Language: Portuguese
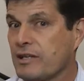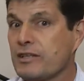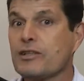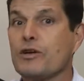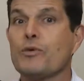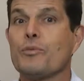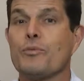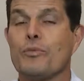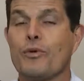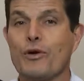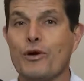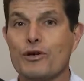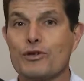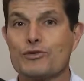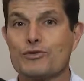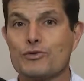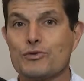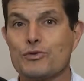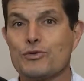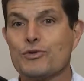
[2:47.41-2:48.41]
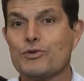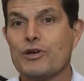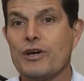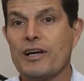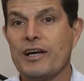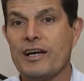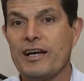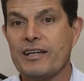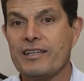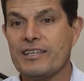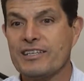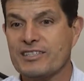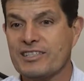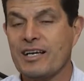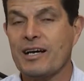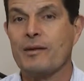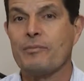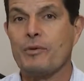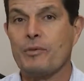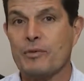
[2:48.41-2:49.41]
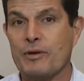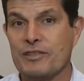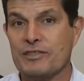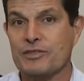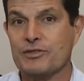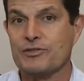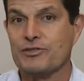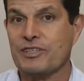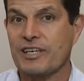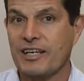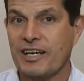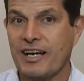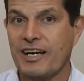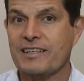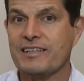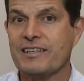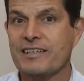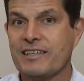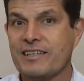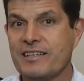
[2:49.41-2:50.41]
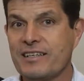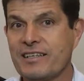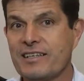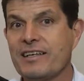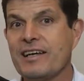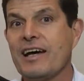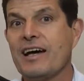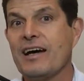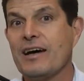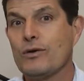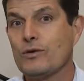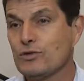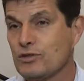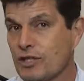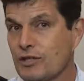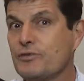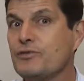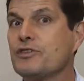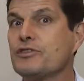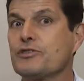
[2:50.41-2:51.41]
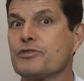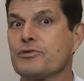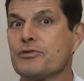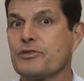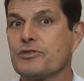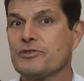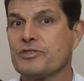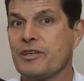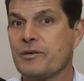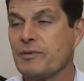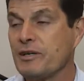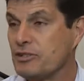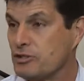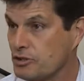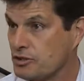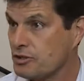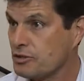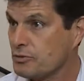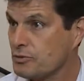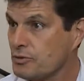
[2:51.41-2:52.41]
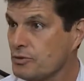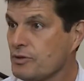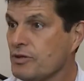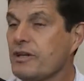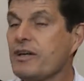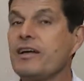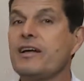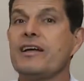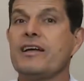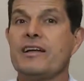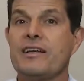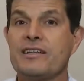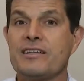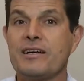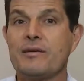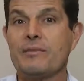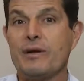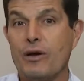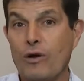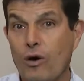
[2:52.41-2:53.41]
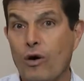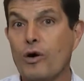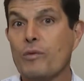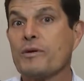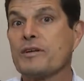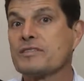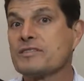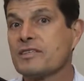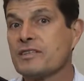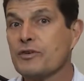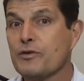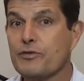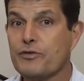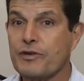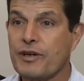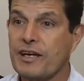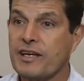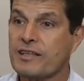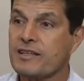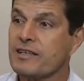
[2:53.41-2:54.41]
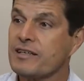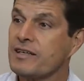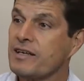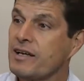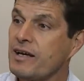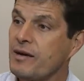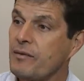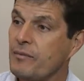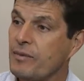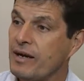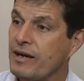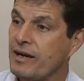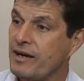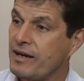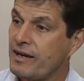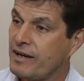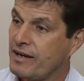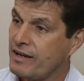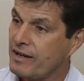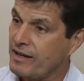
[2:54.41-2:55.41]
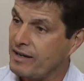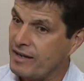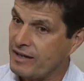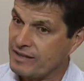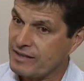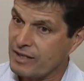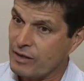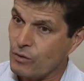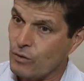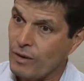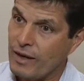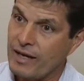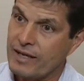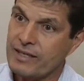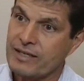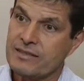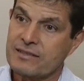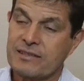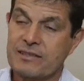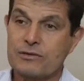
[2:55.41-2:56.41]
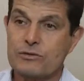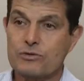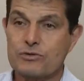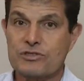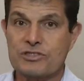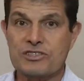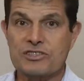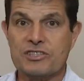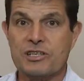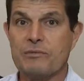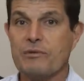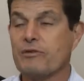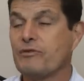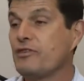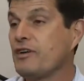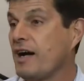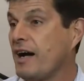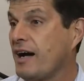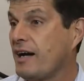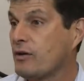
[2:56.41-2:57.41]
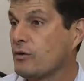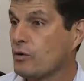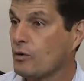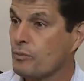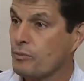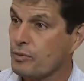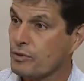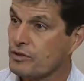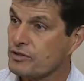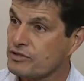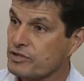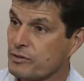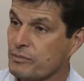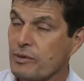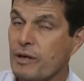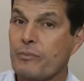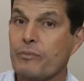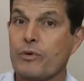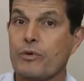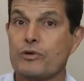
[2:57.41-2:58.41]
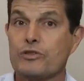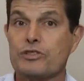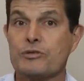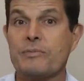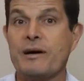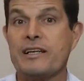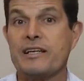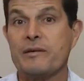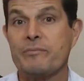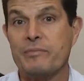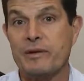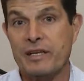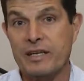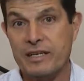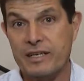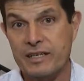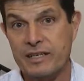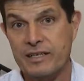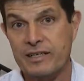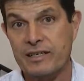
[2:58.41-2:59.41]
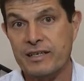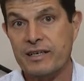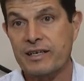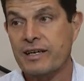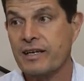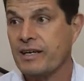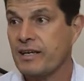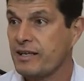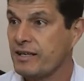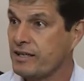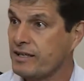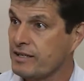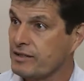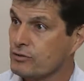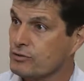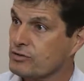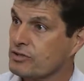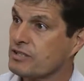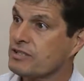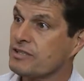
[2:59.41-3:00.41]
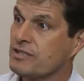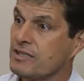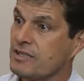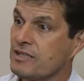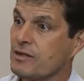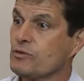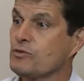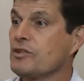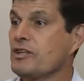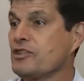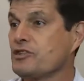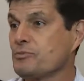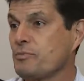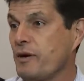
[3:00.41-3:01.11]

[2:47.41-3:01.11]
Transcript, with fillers: Então, posso é, deixar a população sossegada que os serviços vão ser mantidos e também obras serão feitas para adequar aí tanto o sistema viário como, por exemplo, a ponte Maria Peregrina ligando Santana ao Teres